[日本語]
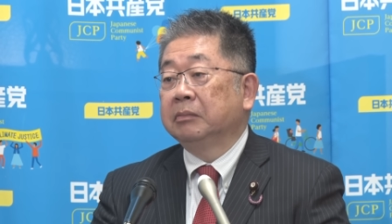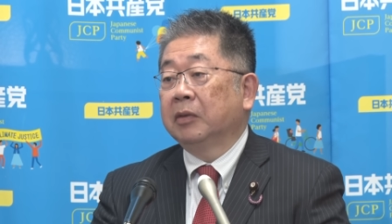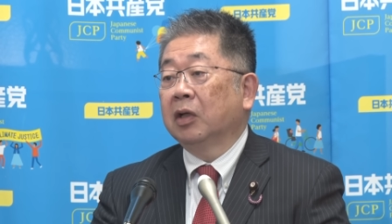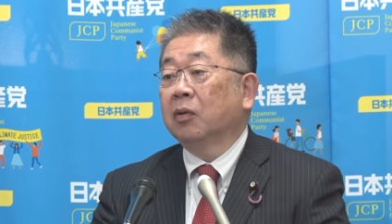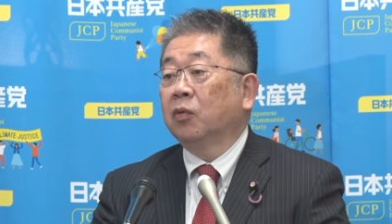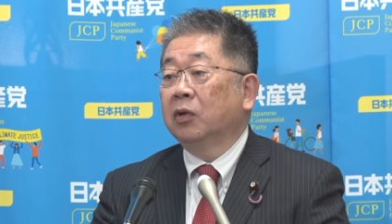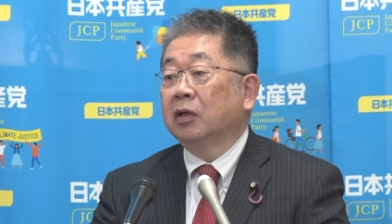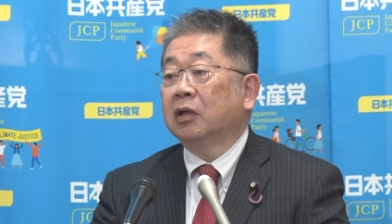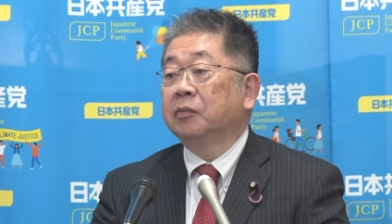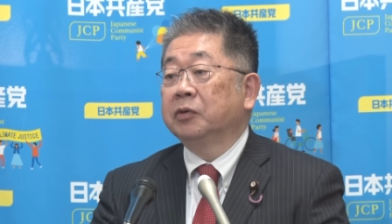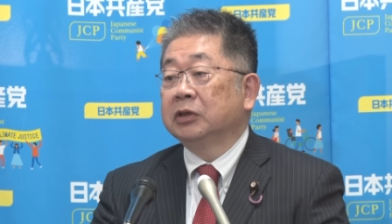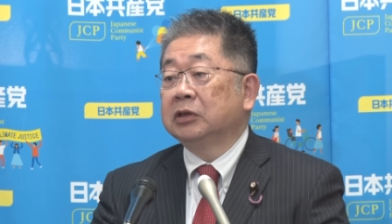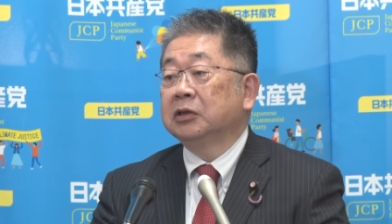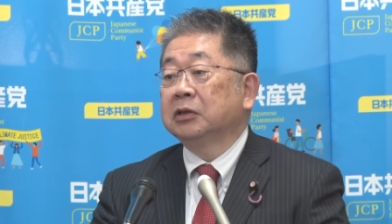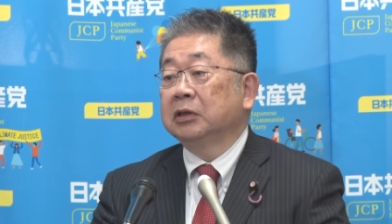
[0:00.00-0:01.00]
まあ、これから
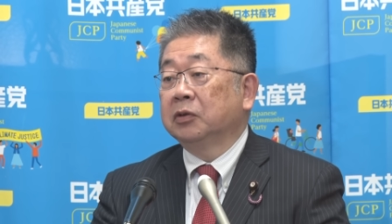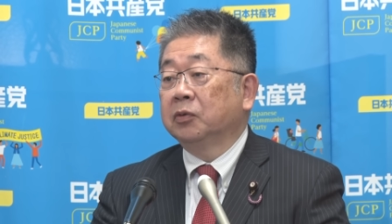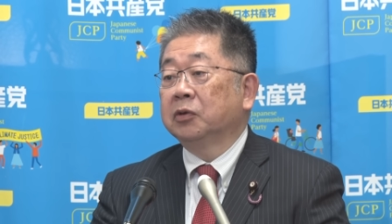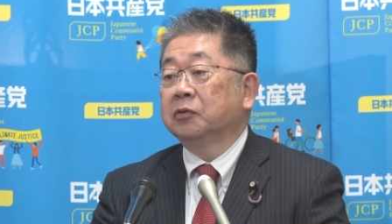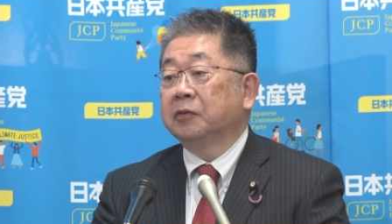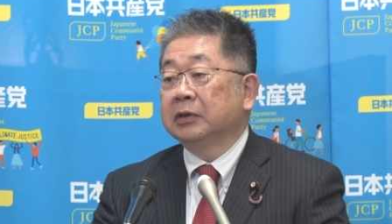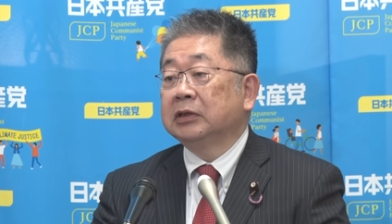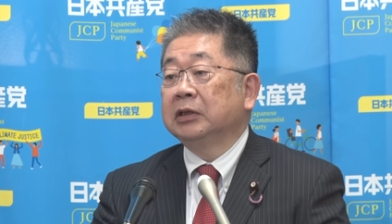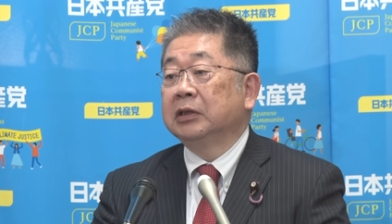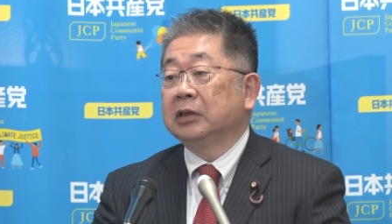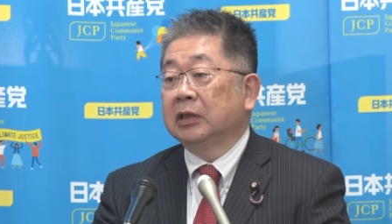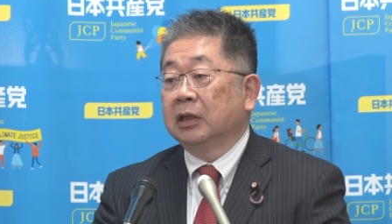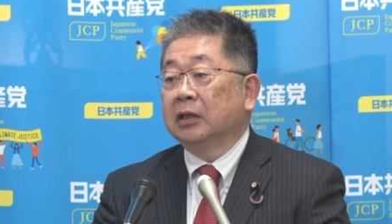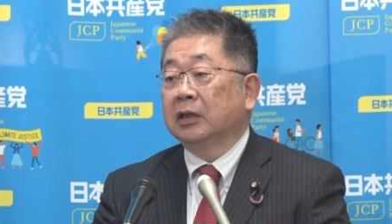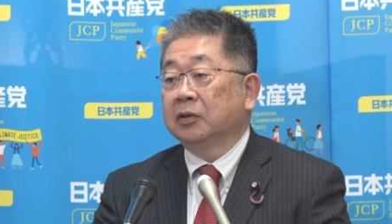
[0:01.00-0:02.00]
も引き続き努力はしてい
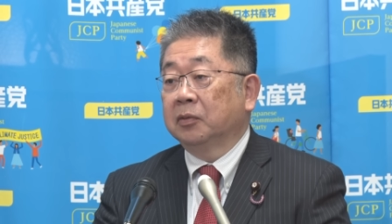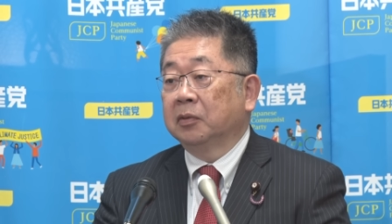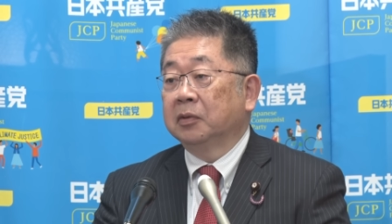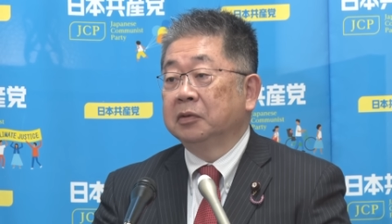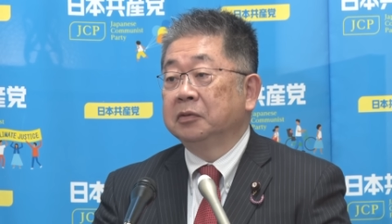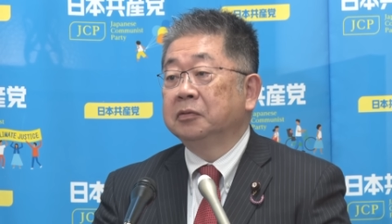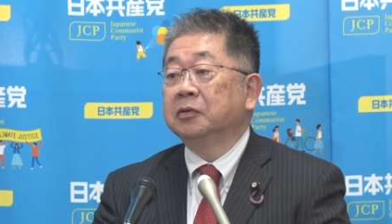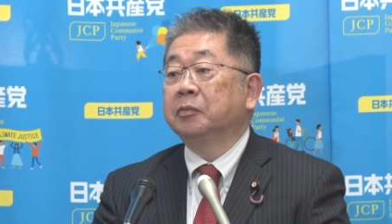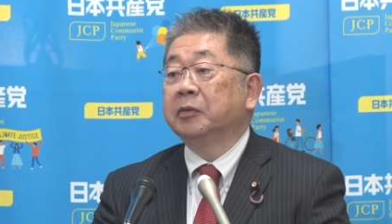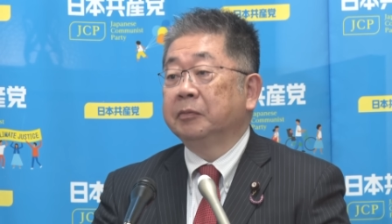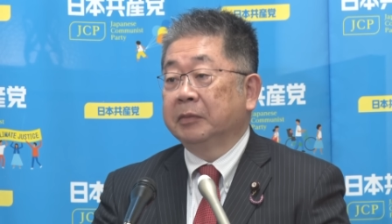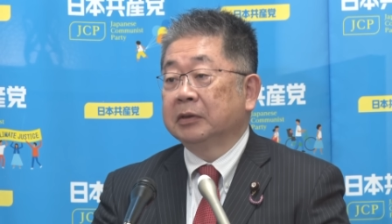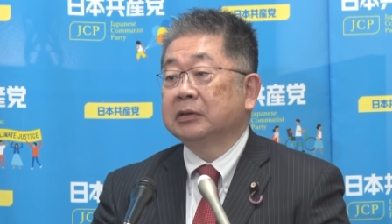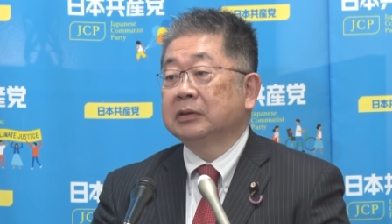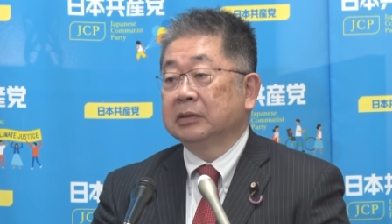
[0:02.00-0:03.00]
きたいなというふうに思い
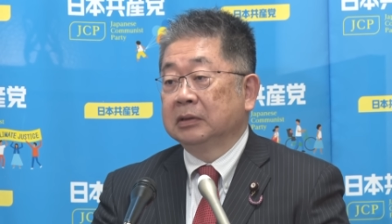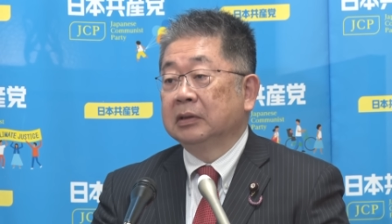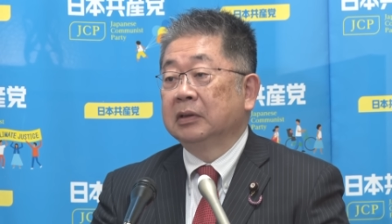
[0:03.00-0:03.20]
ます。